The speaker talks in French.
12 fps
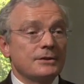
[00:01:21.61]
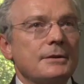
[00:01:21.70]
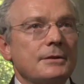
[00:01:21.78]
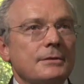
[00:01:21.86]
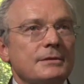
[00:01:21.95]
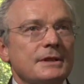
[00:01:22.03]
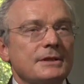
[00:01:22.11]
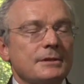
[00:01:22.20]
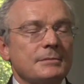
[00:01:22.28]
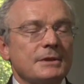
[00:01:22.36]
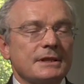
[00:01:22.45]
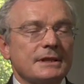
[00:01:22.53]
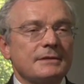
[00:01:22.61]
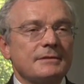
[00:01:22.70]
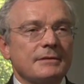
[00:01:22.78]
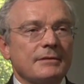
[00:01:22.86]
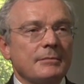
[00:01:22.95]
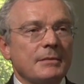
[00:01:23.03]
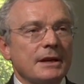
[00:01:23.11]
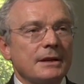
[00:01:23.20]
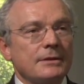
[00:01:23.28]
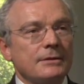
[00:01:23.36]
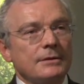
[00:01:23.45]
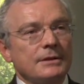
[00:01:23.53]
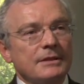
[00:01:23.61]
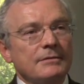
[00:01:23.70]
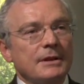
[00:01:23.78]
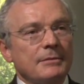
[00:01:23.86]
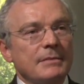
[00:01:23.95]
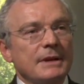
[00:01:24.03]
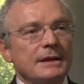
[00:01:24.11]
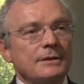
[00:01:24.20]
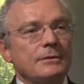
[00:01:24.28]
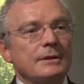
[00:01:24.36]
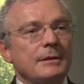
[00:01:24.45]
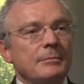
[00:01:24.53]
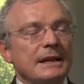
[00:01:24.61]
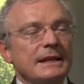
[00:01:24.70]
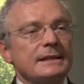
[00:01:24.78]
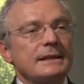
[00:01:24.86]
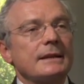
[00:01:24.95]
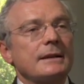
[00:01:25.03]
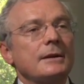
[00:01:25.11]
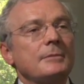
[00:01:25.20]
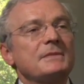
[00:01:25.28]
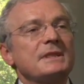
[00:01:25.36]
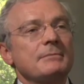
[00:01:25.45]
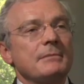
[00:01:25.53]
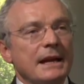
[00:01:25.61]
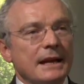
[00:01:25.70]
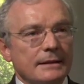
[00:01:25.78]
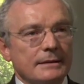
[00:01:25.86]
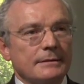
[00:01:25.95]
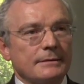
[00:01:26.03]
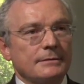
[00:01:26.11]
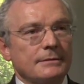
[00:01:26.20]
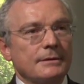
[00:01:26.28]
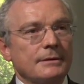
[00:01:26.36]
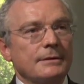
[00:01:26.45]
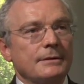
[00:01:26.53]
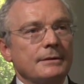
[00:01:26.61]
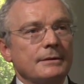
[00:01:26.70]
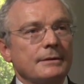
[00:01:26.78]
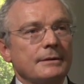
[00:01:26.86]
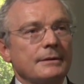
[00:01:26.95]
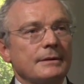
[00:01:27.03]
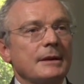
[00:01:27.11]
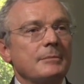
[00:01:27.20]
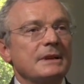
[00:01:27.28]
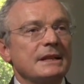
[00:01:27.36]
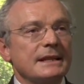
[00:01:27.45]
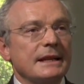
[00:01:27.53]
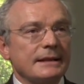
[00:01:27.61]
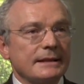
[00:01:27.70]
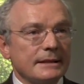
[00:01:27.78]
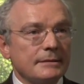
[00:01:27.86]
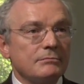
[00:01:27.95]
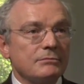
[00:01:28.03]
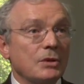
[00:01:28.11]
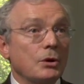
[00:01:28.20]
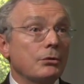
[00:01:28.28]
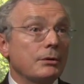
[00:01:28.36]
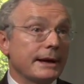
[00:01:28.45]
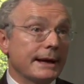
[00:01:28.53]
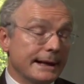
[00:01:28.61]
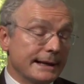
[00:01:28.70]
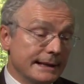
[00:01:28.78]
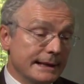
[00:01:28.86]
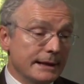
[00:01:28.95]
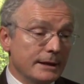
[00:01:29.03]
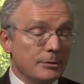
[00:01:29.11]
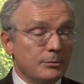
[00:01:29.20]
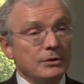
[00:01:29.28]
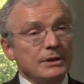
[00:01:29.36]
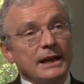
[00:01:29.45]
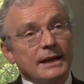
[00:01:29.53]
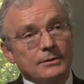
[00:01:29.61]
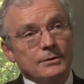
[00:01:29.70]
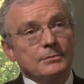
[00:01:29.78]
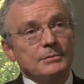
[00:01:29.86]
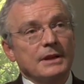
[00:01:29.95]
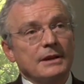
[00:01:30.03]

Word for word: Euh, un de ses objectifs, c'est vraiment le développement de la pratique optimale de euh, la pédiatrie, donc euh, aider le plus grand nombre